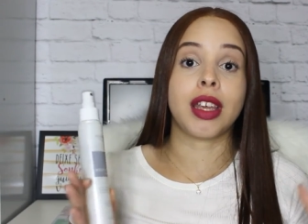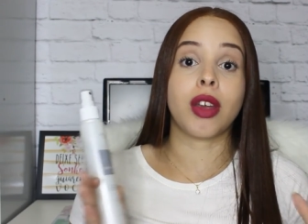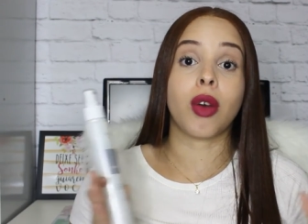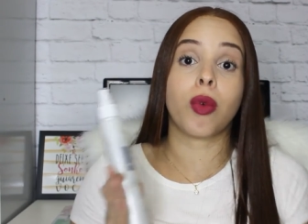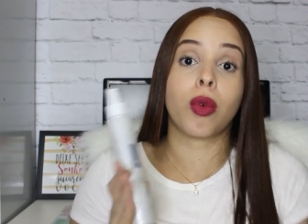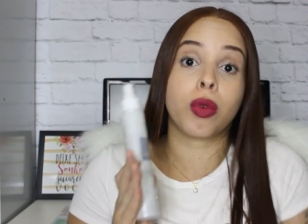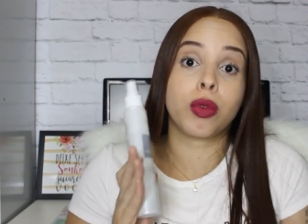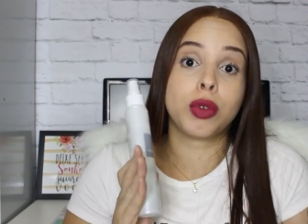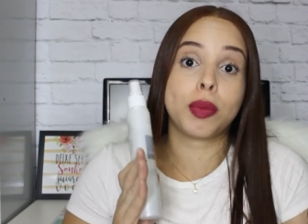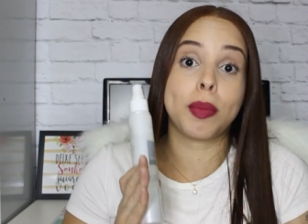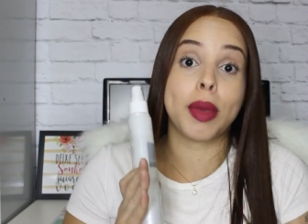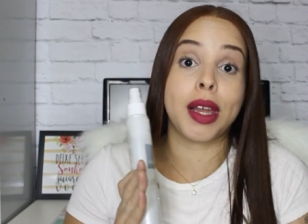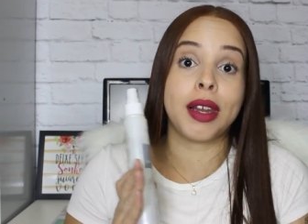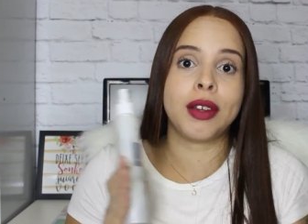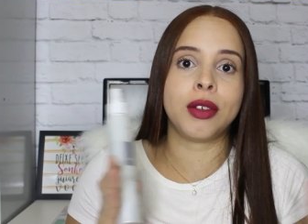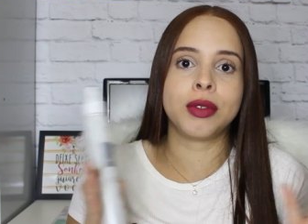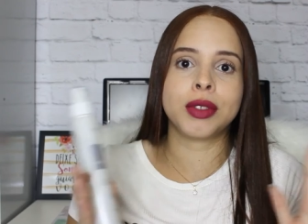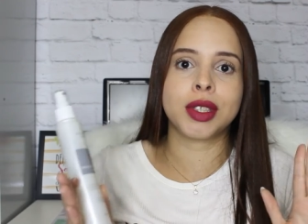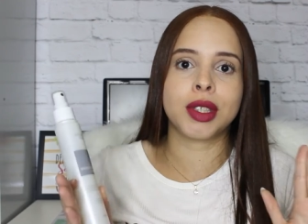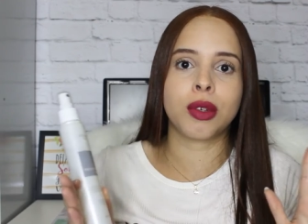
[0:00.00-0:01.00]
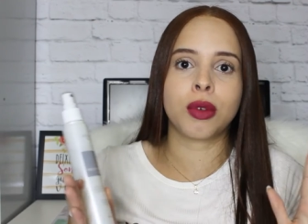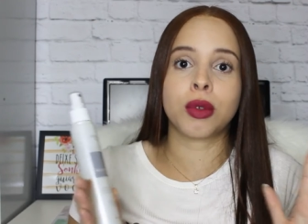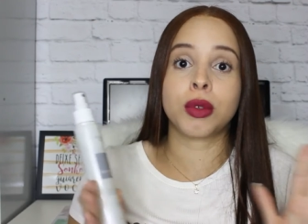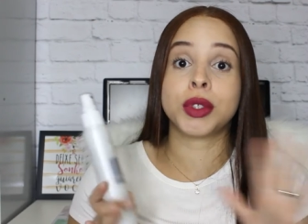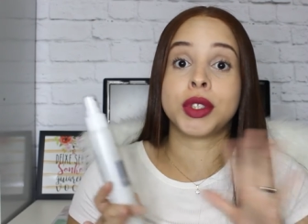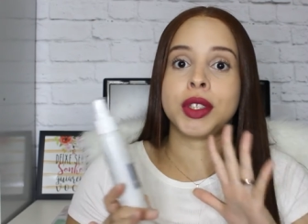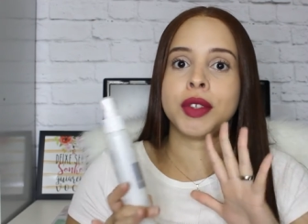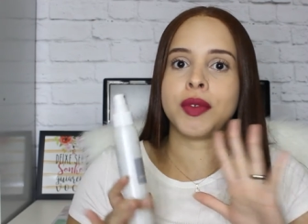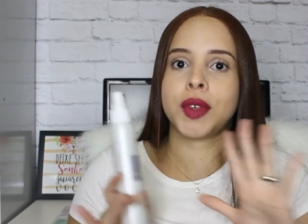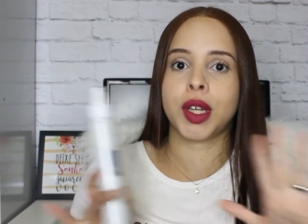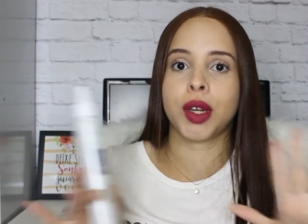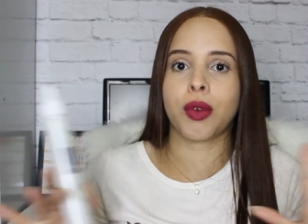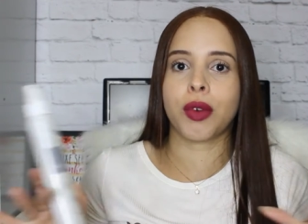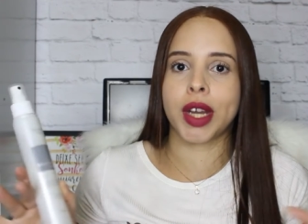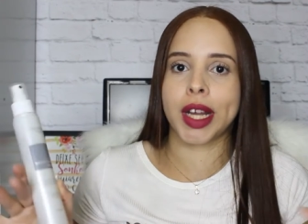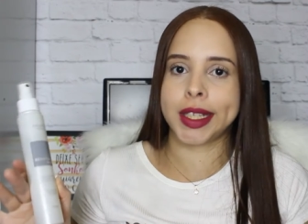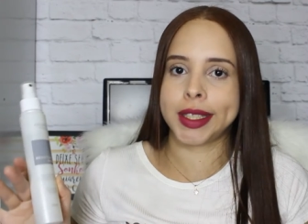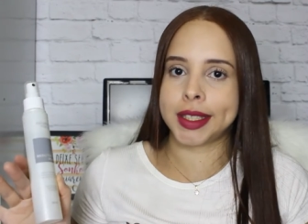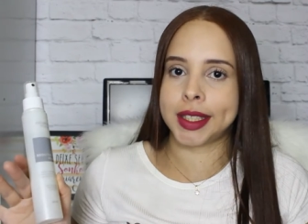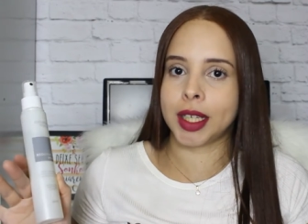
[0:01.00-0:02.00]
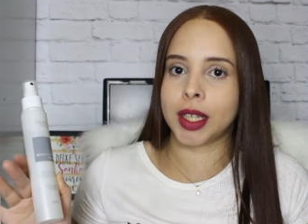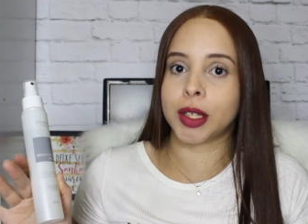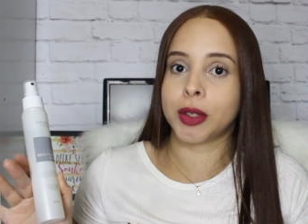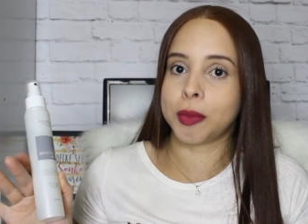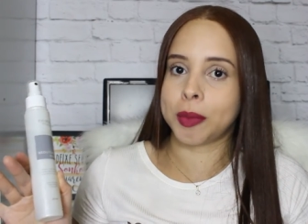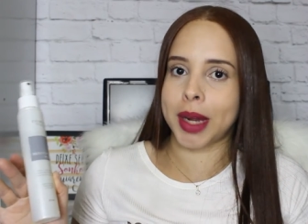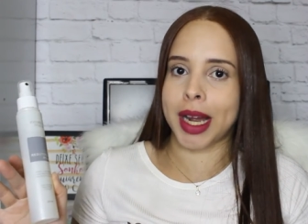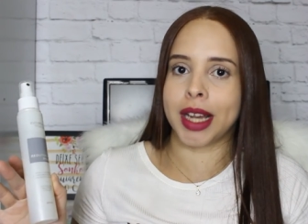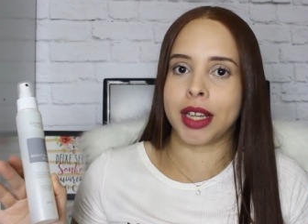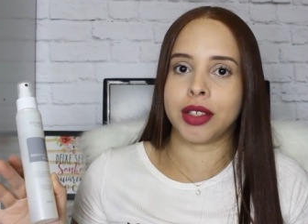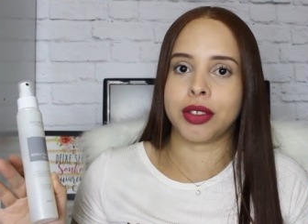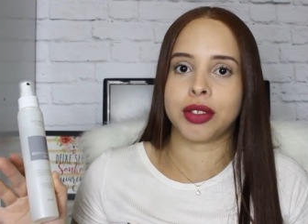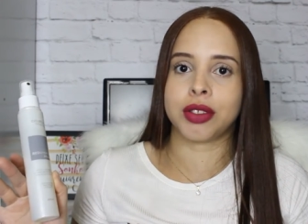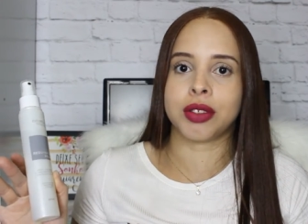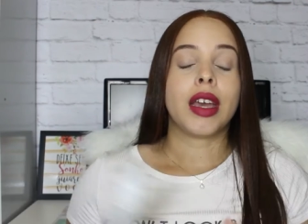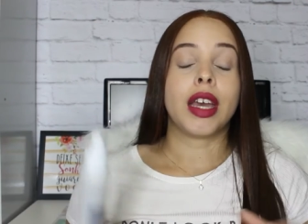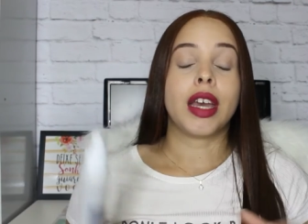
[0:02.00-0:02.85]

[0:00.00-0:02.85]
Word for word: E alguns pelinhos inclusive não nasceram mais.